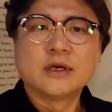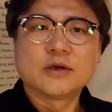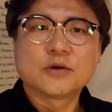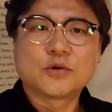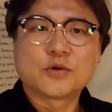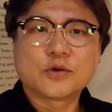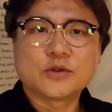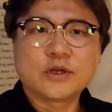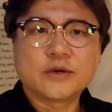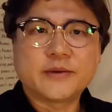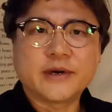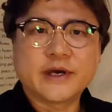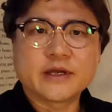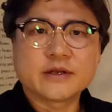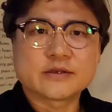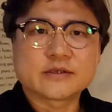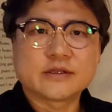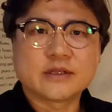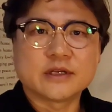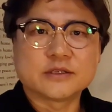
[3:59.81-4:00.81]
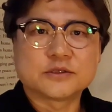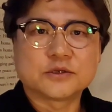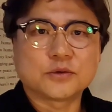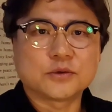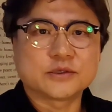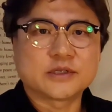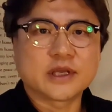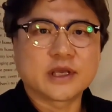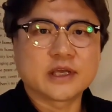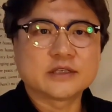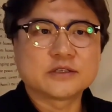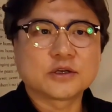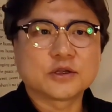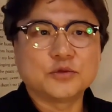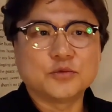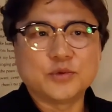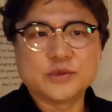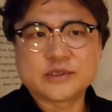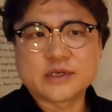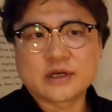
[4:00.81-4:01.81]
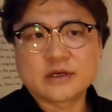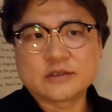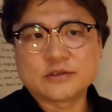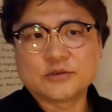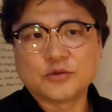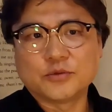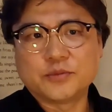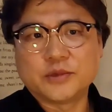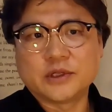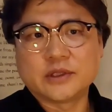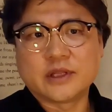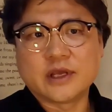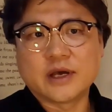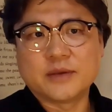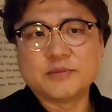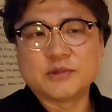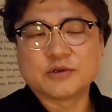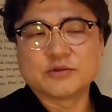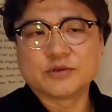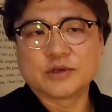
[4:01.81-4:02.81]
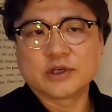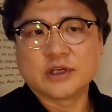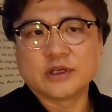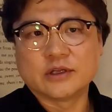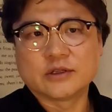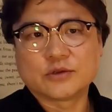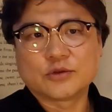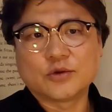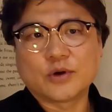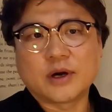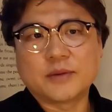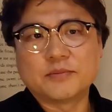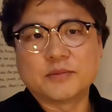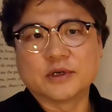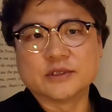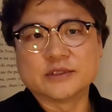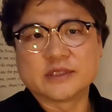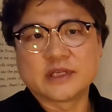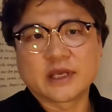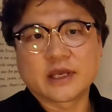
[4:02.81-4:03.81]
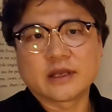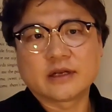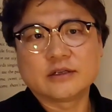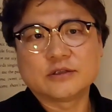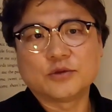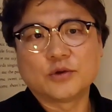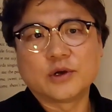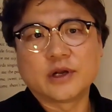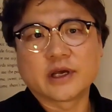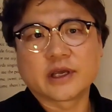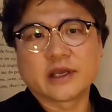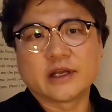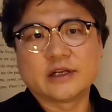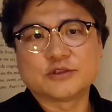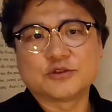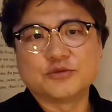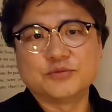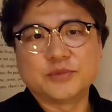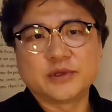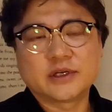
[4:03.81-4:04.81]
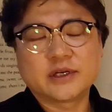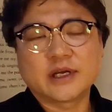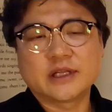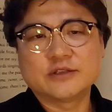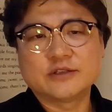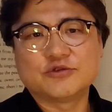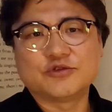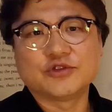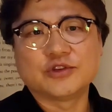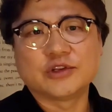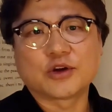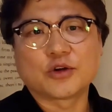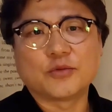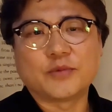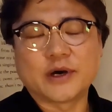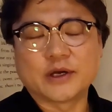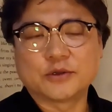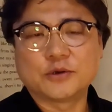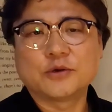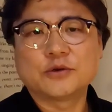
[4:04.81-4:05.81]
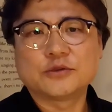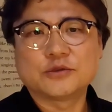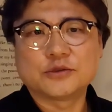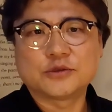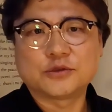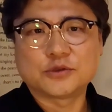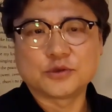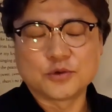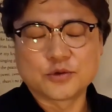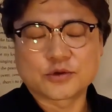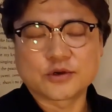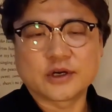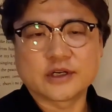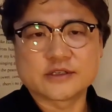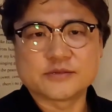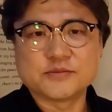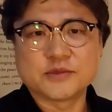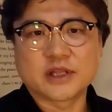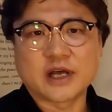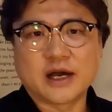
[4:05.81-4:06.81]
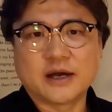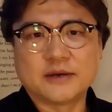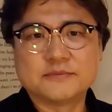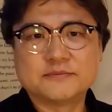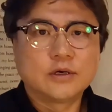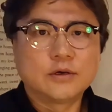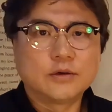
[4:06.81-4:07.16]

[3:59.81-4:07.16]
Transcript: 코로나 바이러스 대처로 세계적인 위상을 드높인 대한민국이 또 한 번 세계를 놀라게 할 준비를 중이라고 봐도 좋을 것 같습니다.